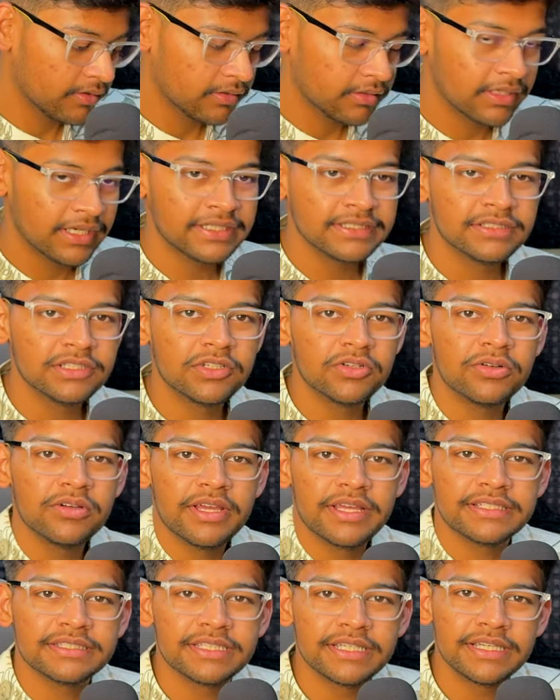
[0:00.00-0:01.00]
गाइज देखो
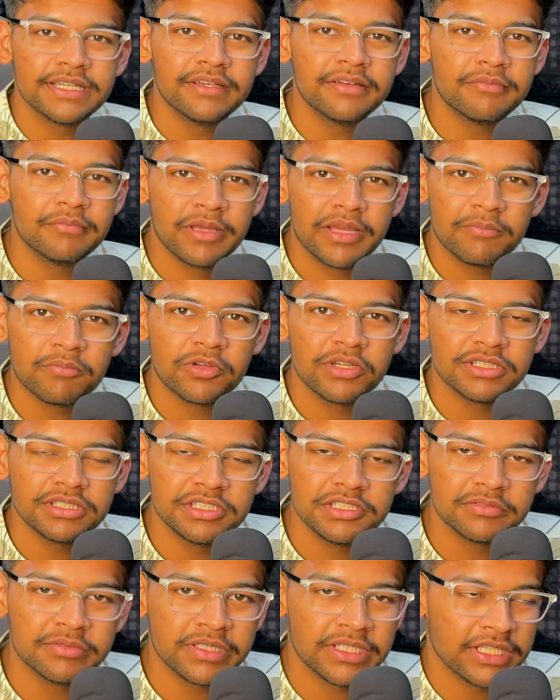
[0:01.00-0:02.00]
ऐसा है मैं आपको एक
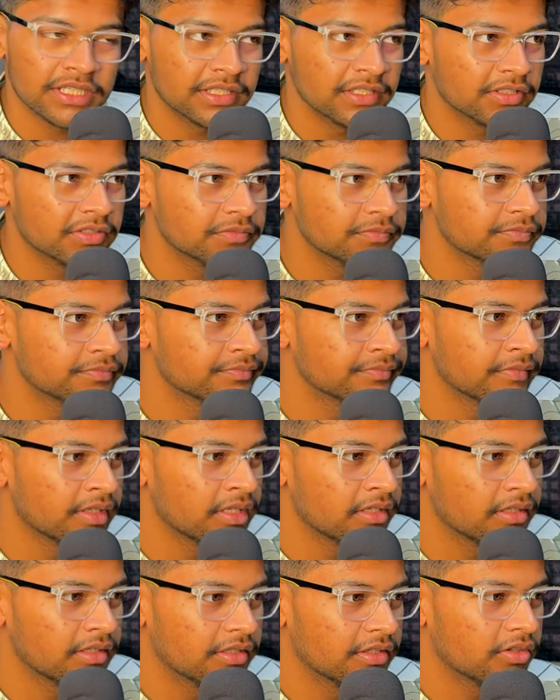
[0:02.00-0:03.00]
चीज़ बता देता हूँ
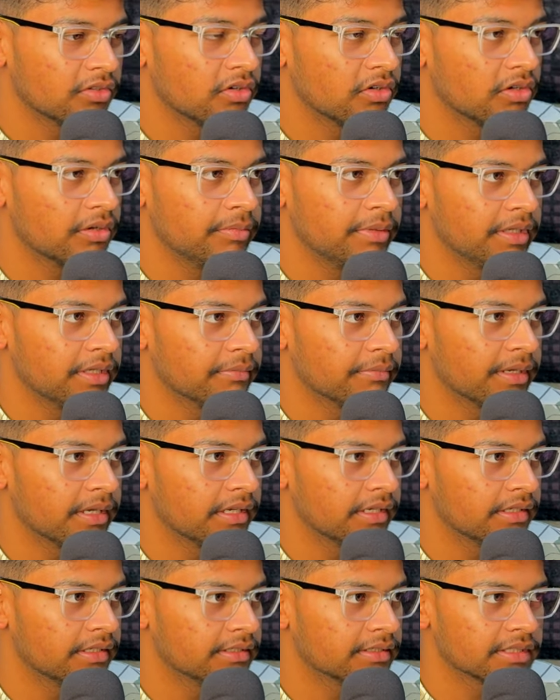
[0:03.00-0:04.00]
देखो अभी
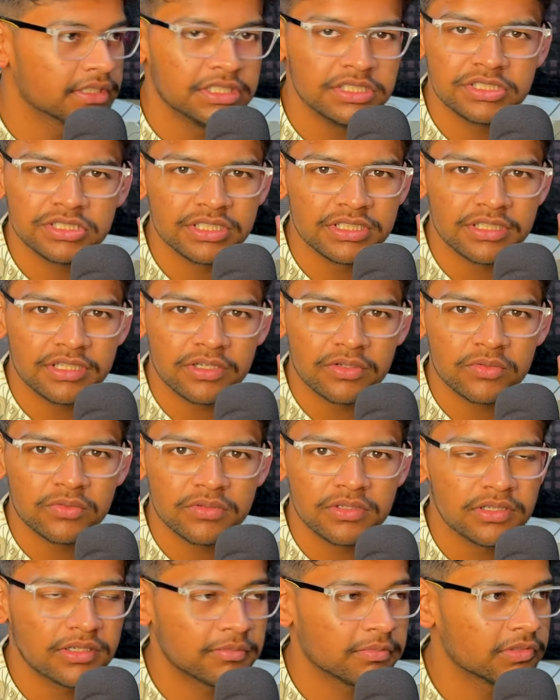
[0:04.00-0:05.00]
मैं स्क्रीन शेयर
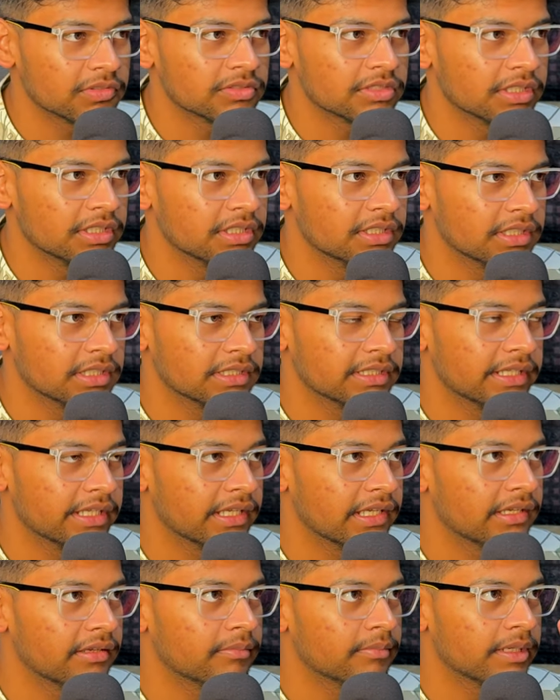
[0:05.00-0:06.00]
करूँगा आपको स्क्रीन दिख
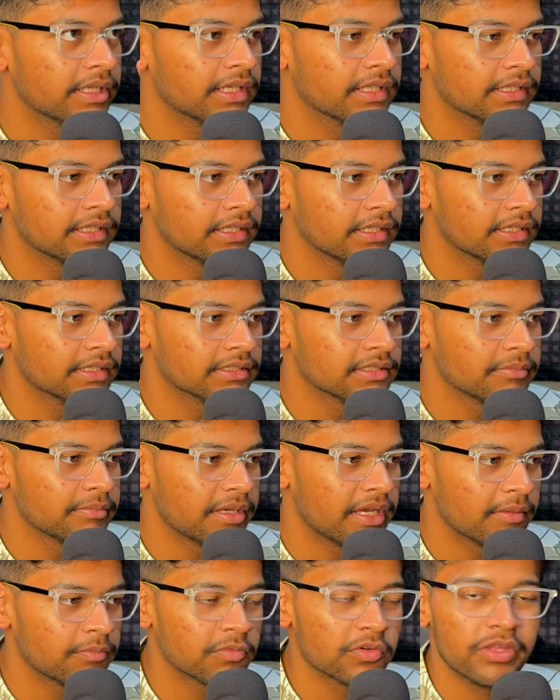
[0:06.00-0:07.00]
जाएगी बढ़िया तरीके से
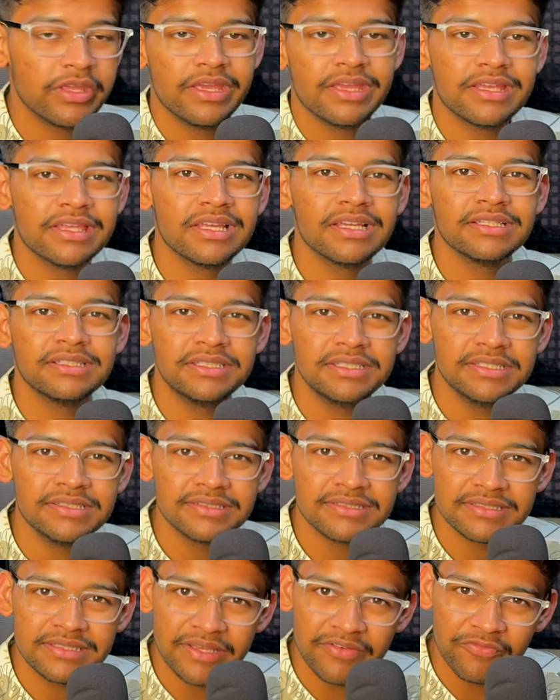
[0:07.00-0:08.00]
मैं आपको एक एक चीज़
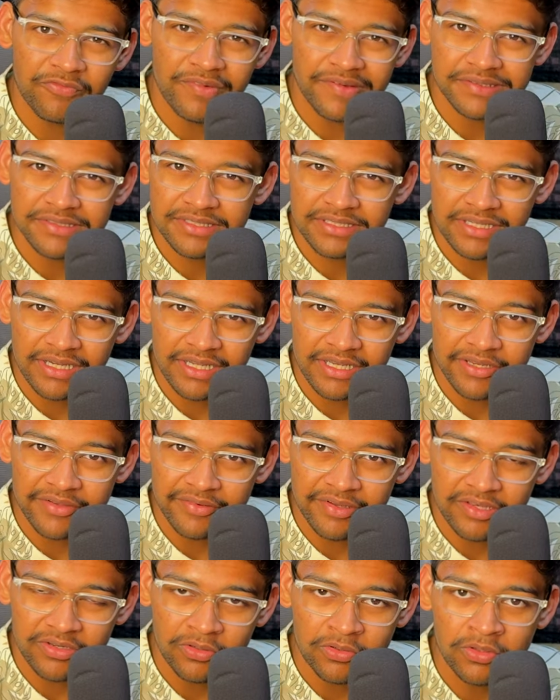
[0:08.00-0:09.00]
स्टेप वाइज दिखाने
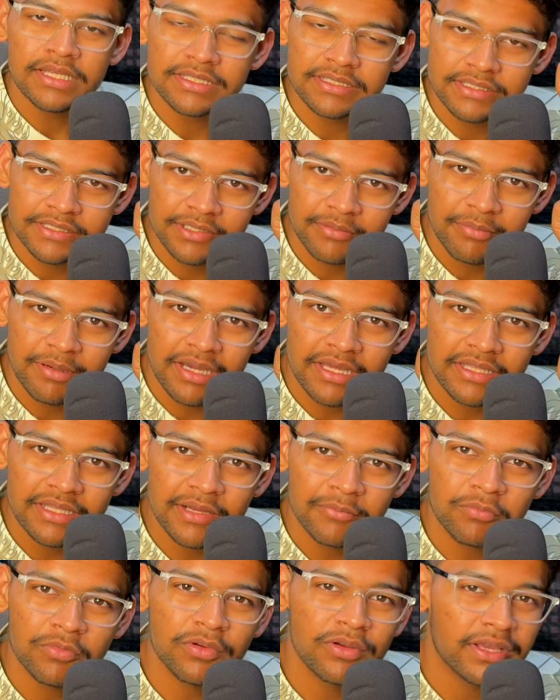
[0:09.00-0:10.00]
वाला हूँ इसके बाद
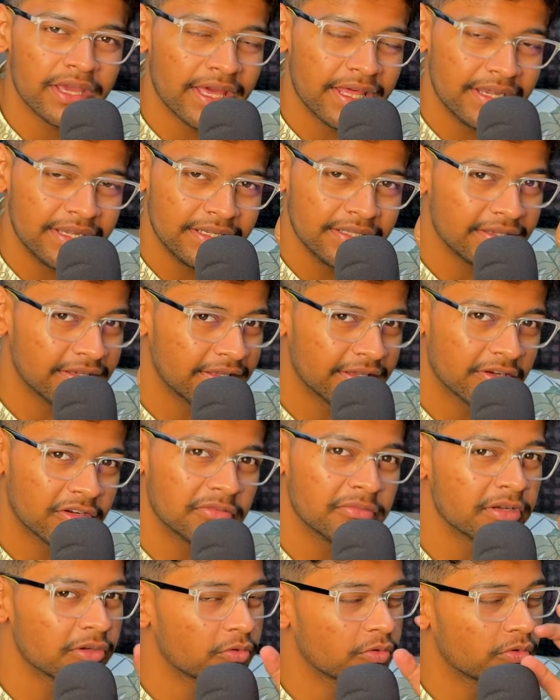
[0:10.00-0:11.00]
आपको गारंटी दे रहा
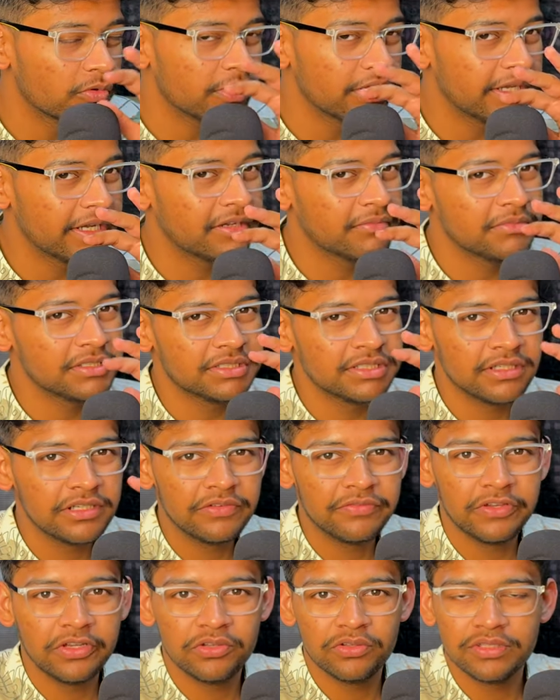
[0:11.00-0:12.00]
हूँ मैं कोई एडमिशन की
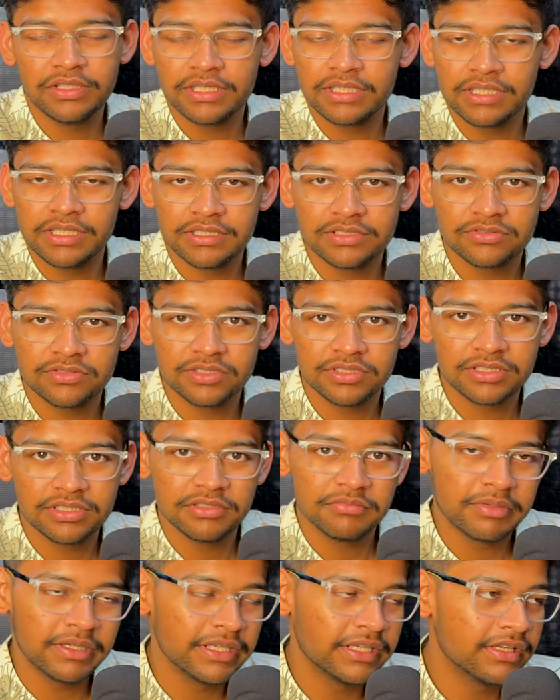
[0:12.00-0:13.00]
वीडियो देखने की ज़रूरत
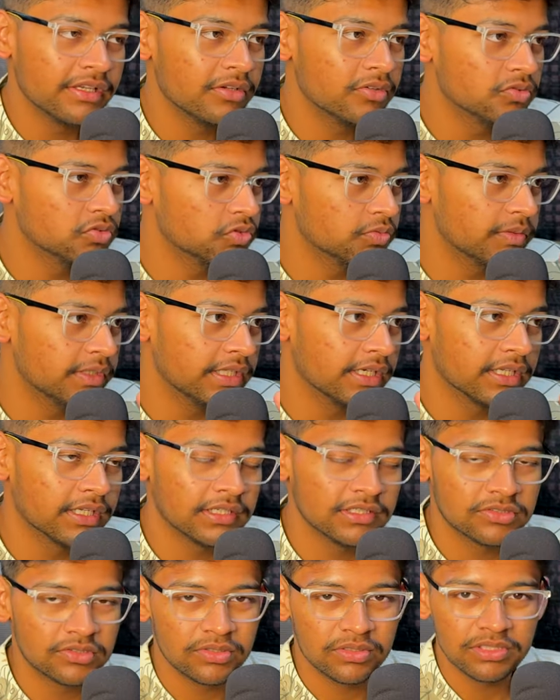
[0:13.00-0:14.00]
नहीं पड़ेगी कुछ भी
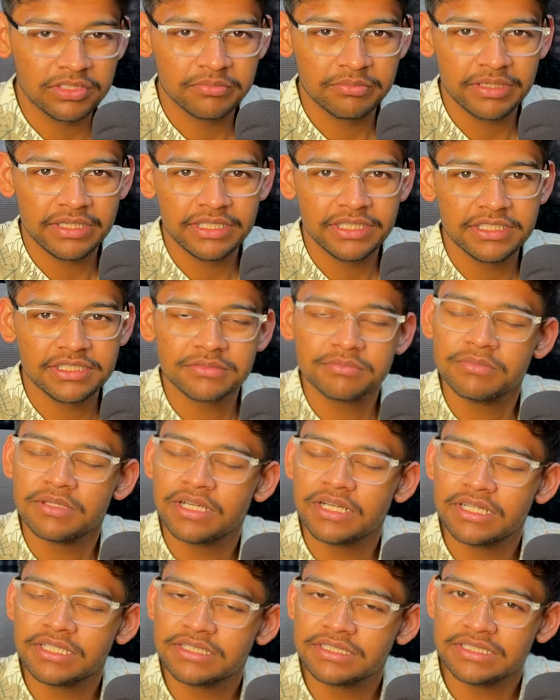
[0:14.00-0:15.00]
देखने की ज़रूरत नहीं पड़ेगी इसमें
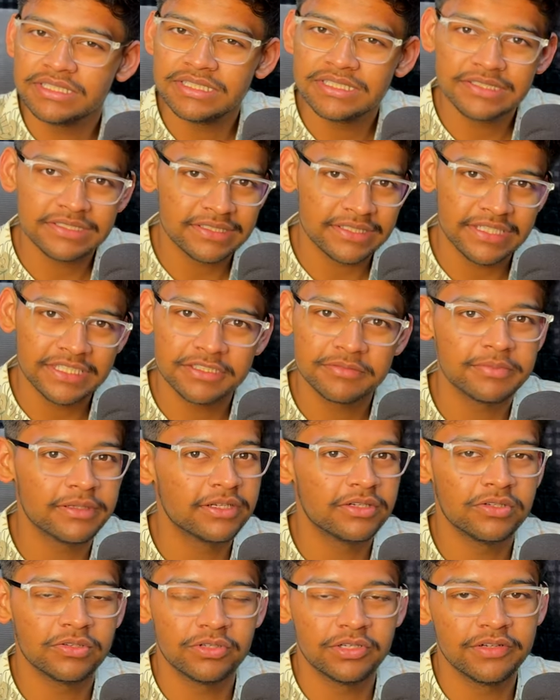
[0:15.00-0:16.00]
हर चीज़
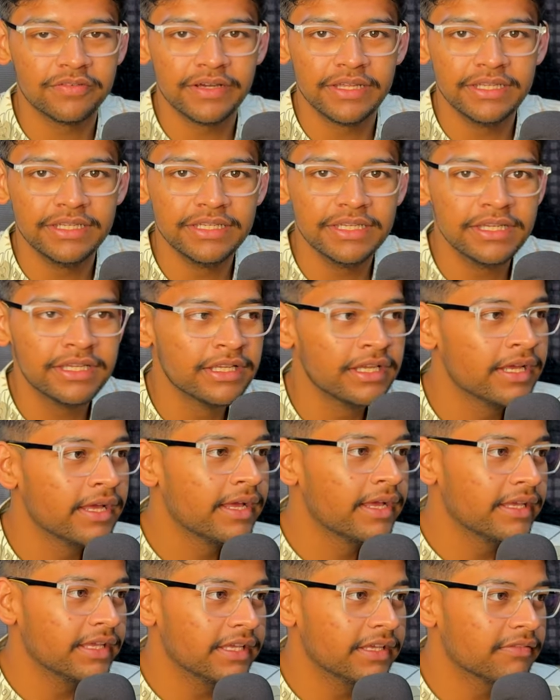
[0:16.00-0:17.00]
ट्रांसपेरेंट होने वाली है
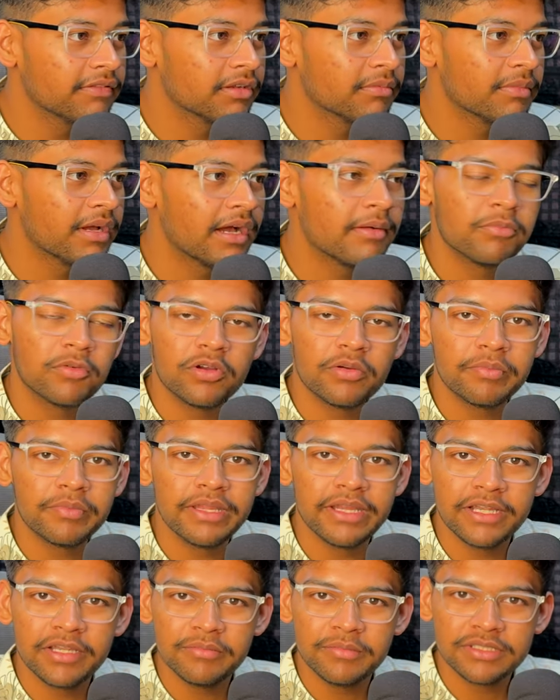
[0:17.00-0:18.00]
इवन मैं आपको
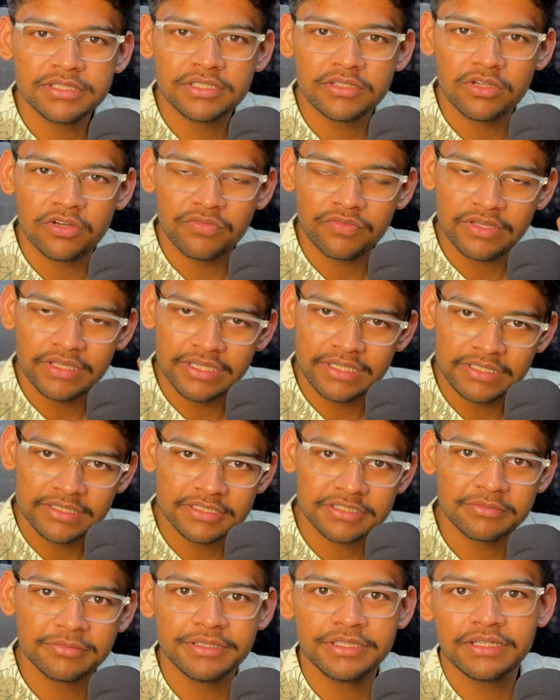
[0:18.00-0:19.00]
अपने एडमिशन ऑफ़र
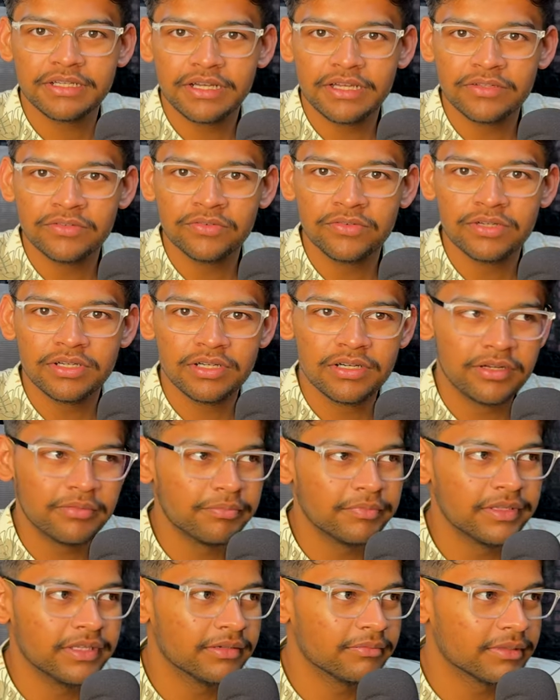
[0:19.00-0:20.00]
लेटर्स भी दिखा दूंगा
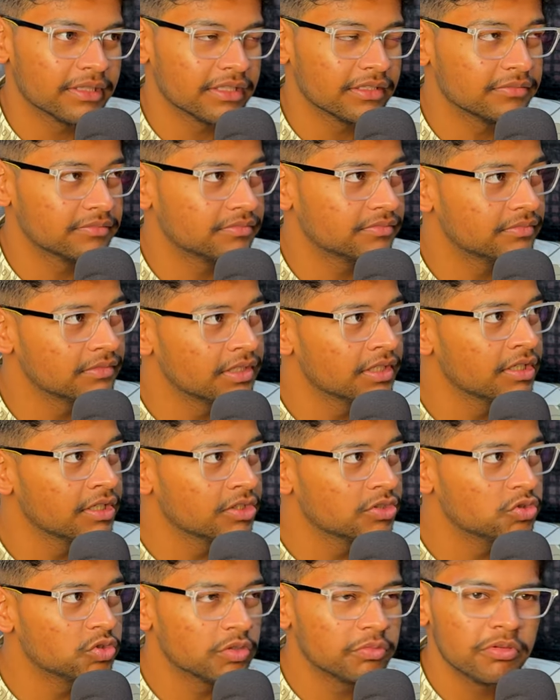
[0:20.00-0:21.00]
अपने मतलब
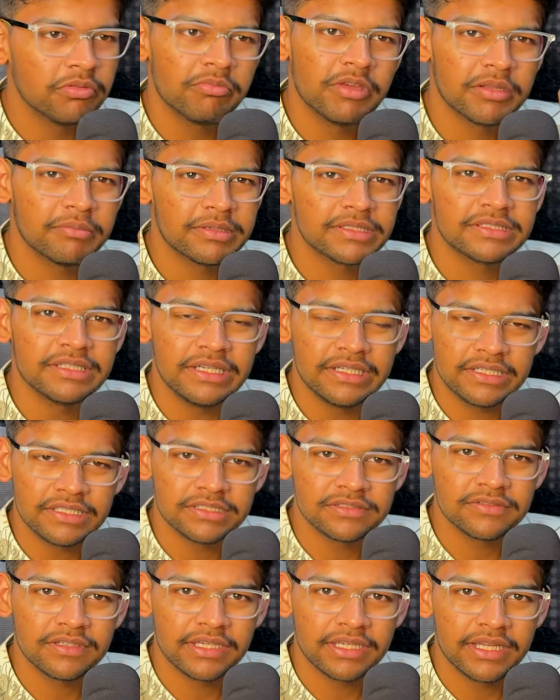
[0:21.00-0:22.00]
जो भी मेरे पास
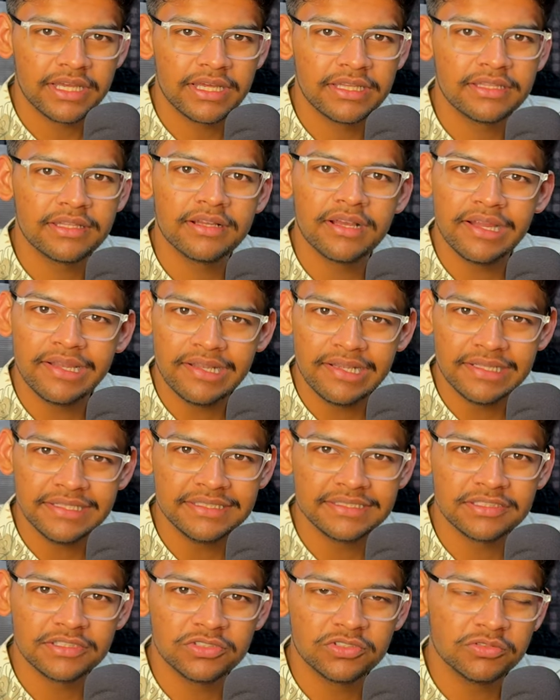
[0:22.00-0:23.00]
लेटर्स वगैरह आए थे
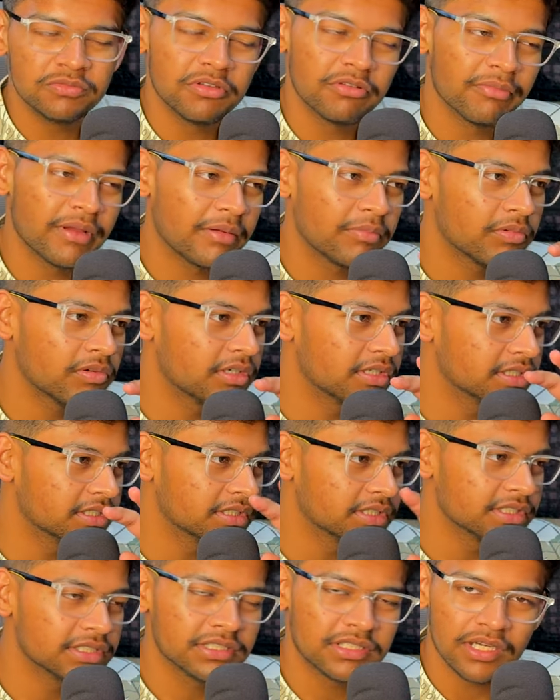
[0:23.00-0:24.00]
गाइडलाइंस का जो भी मैं आपको हर
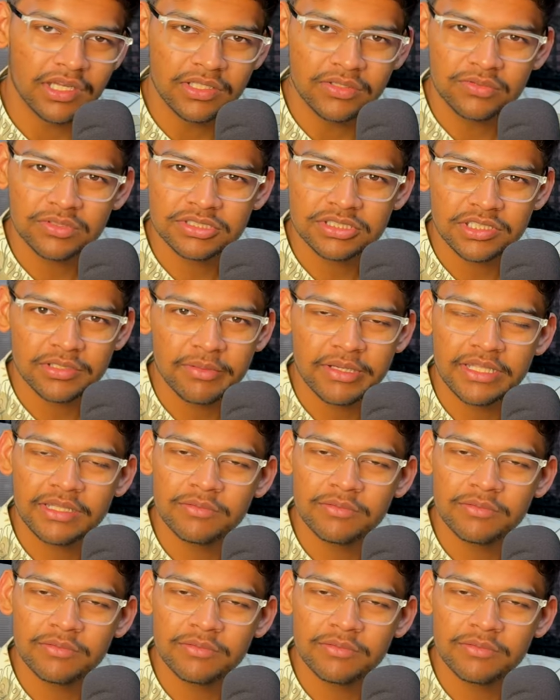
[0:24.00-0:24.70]
चीज़ दिखा दूंगा उसके बाद